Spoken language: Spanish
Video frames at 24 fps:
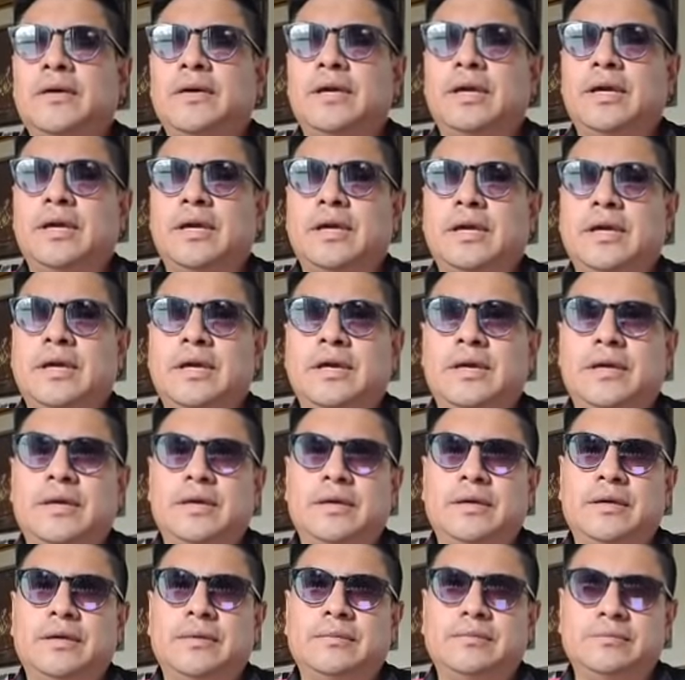
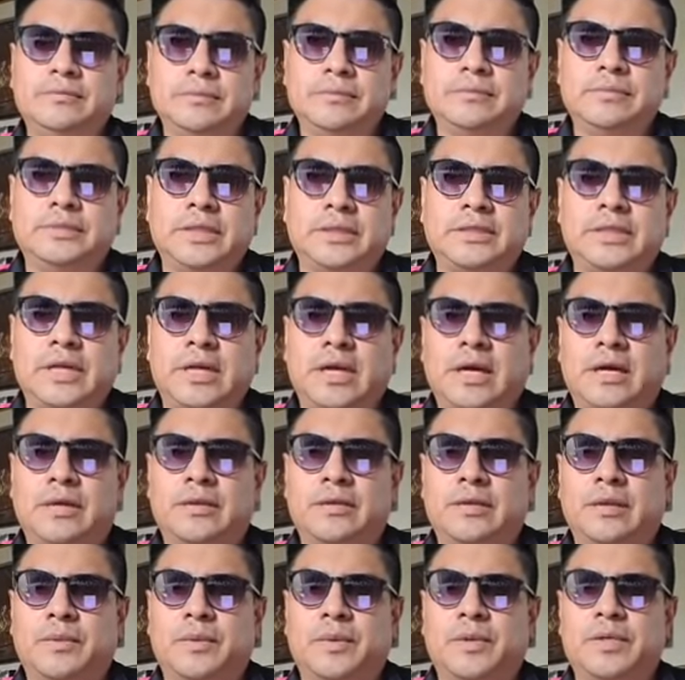eh, se
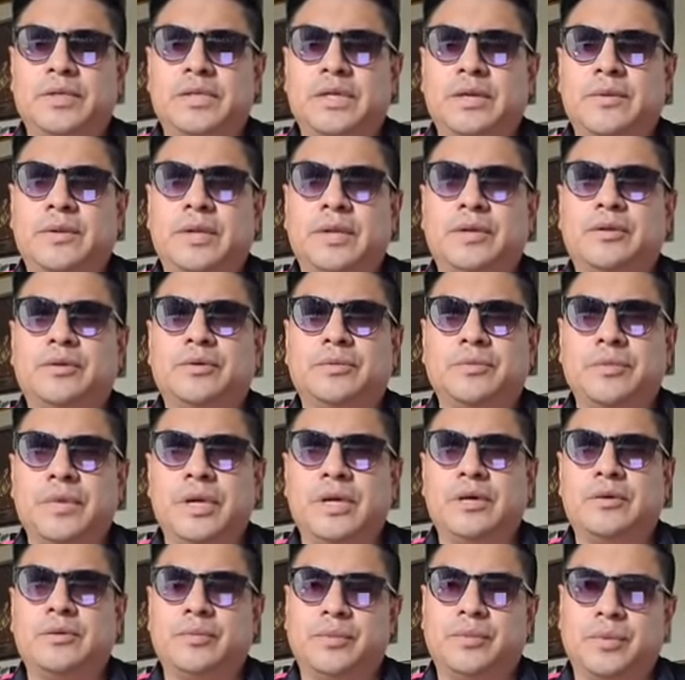acercaron la policía a hablar
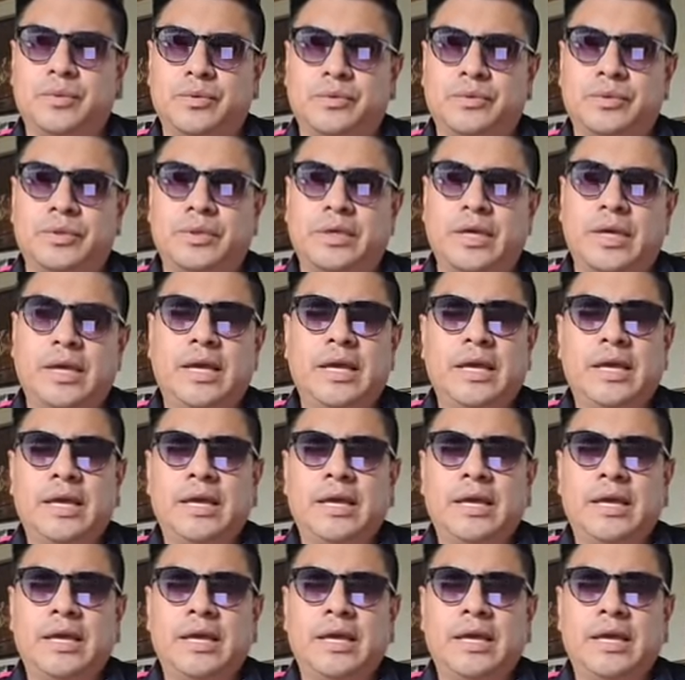conmigo por un